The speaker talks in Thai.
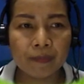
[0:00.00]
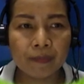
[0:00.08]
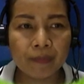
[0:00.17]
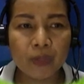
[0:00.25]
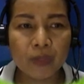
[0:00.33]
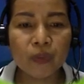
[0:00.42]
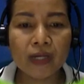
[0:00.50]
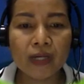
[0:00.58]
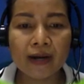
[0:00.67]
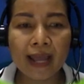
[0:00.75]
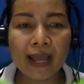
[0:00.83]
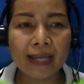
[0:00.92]
ไปดูเรื่อง
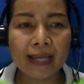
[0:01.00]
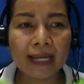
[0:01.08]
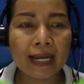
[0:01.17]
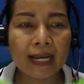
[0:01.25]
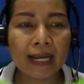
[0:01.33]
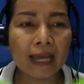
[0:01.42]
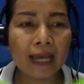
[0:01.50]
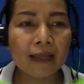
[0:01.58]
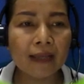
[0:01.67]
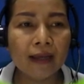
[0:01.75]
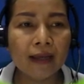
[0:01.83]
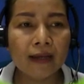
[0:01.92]
แรกกันนะคะ
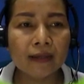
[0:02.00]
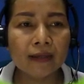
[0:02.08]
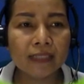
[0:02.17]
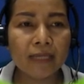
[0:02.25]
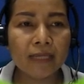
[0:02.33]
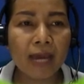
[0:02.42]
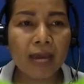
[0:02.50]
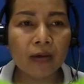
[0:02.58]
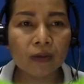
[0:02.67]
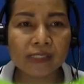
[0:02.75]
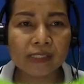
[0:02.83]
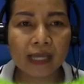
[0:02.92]
ที่มาขอ
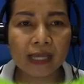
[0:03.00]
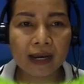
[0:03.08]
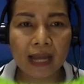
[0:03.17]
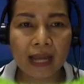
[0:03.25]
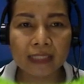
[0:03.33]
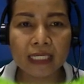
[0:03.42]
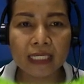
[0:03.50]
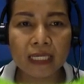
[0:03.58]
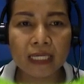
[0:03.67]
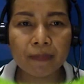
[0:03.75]
งศักราชที่